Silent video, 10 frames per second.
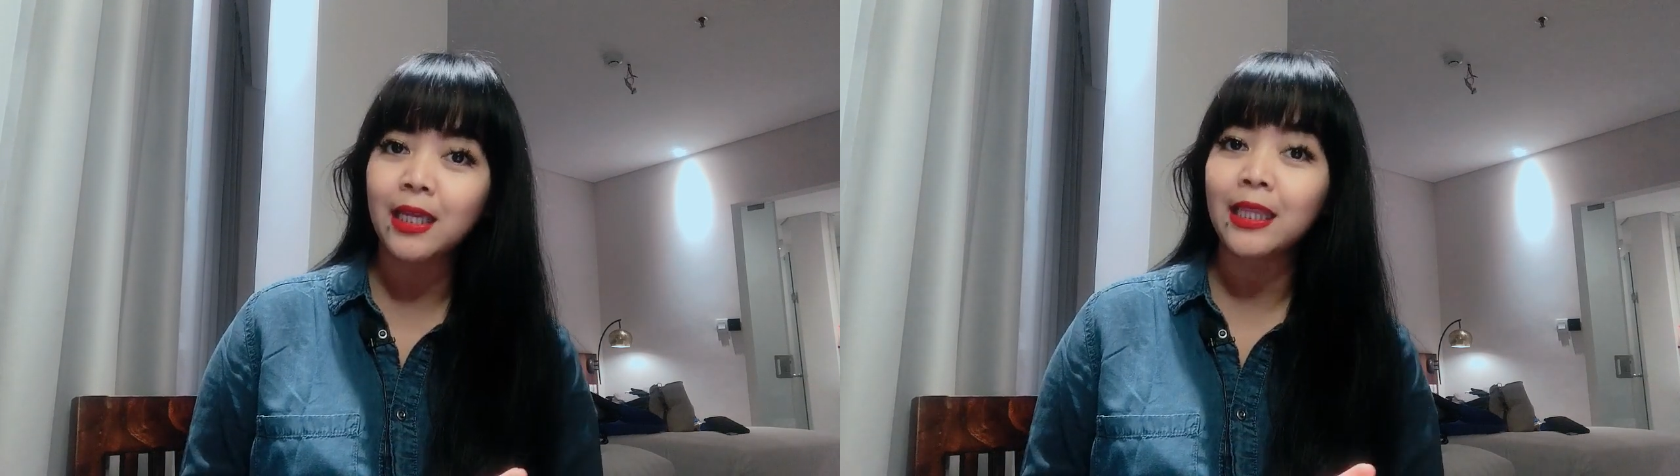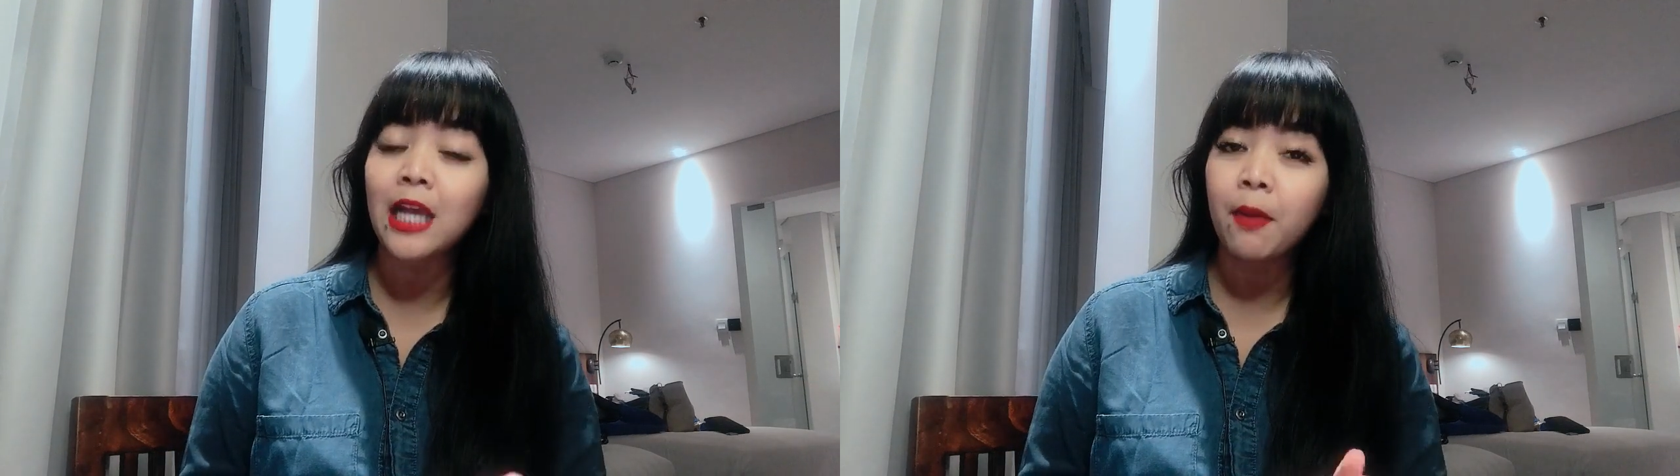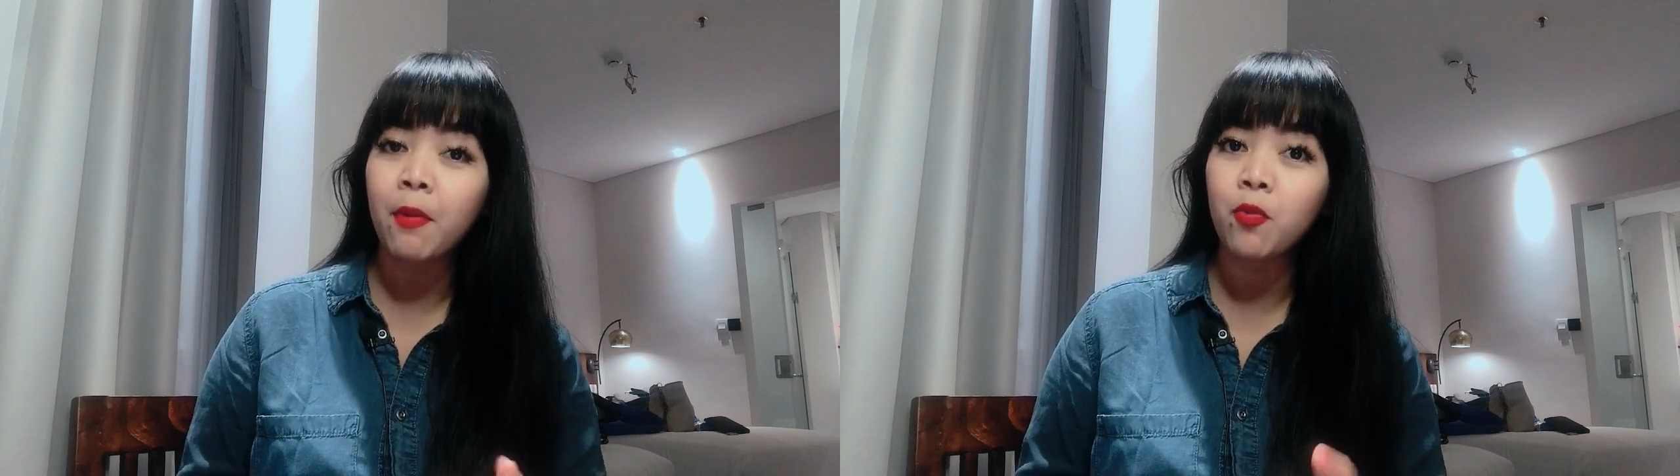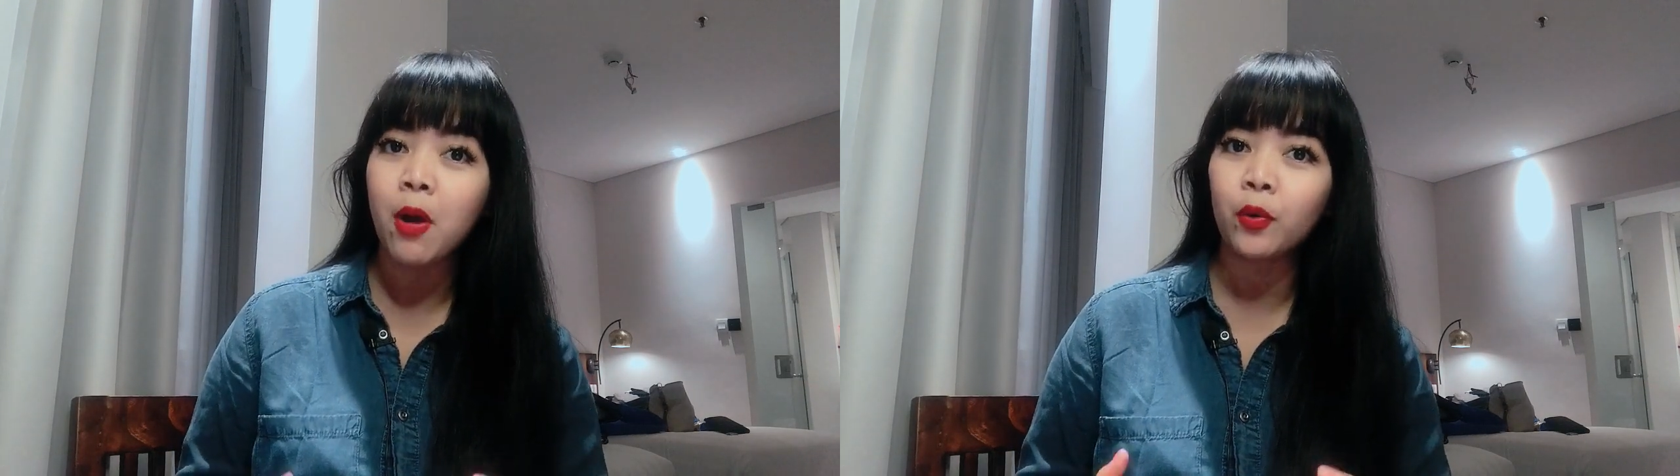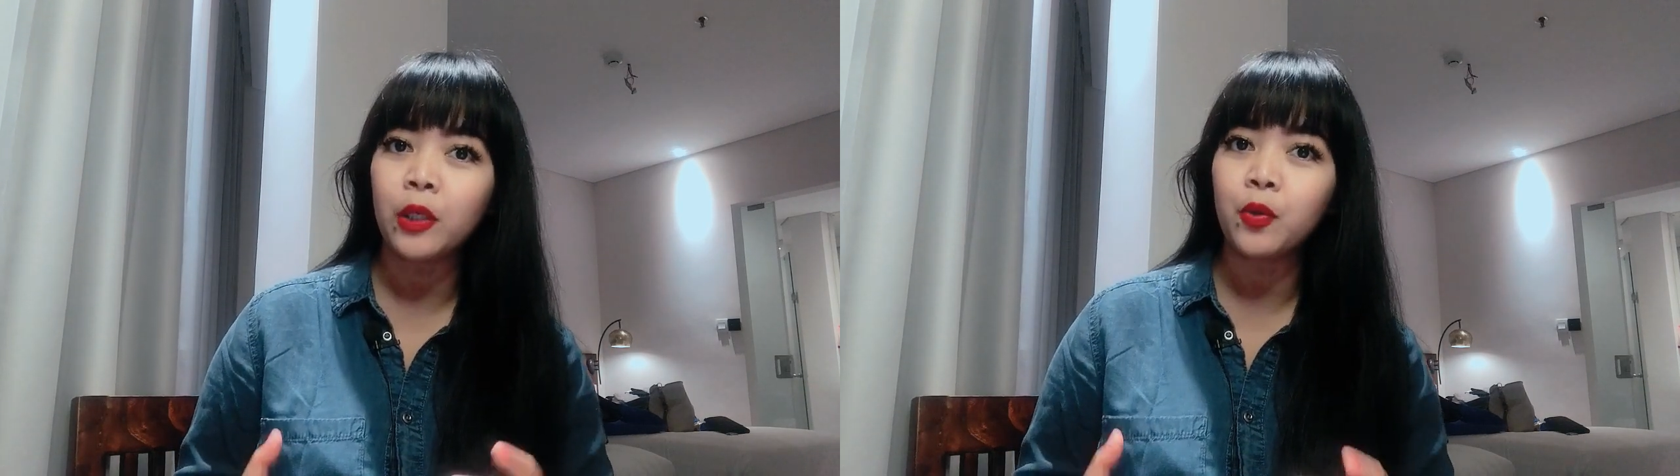ketika baru
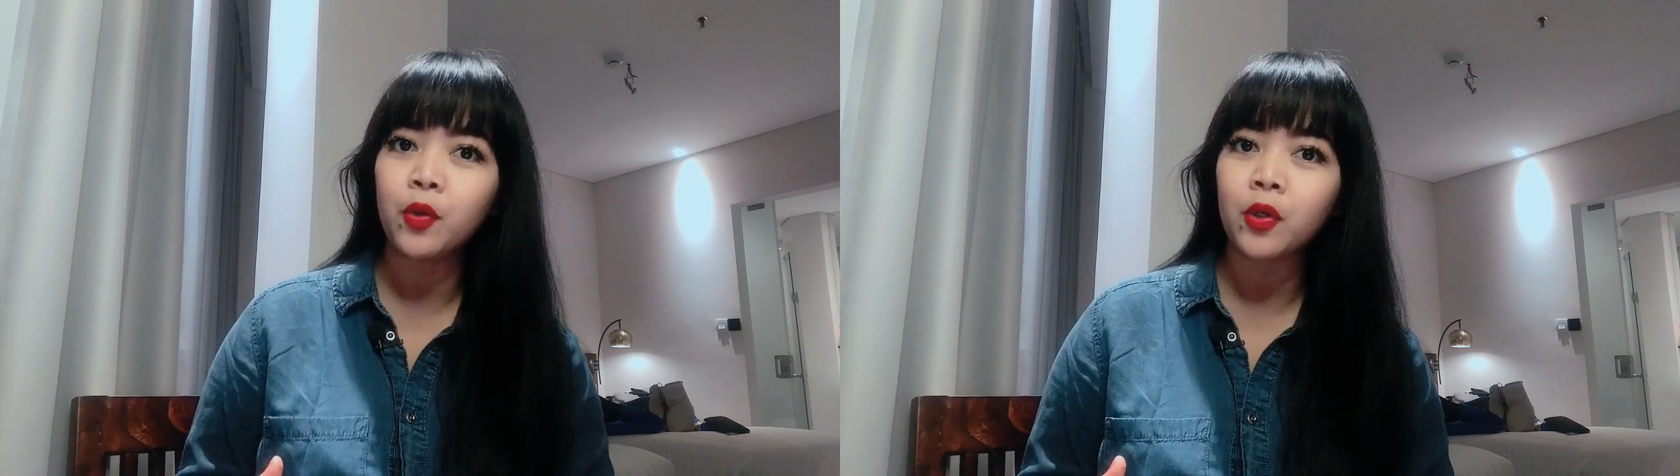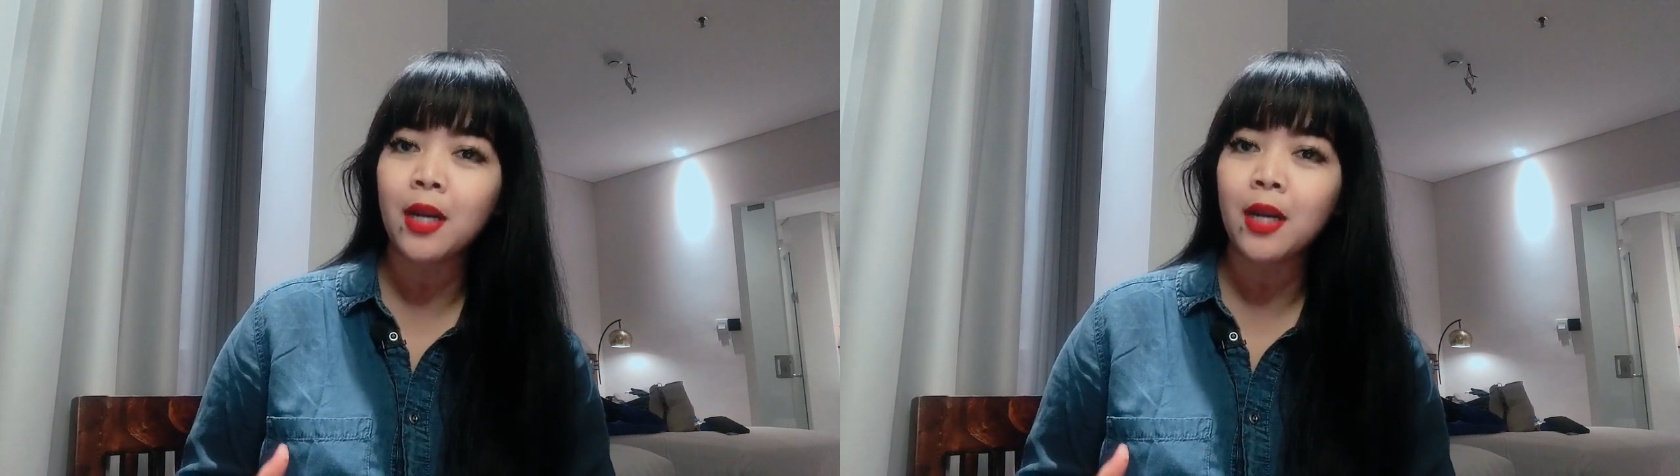bangun tidur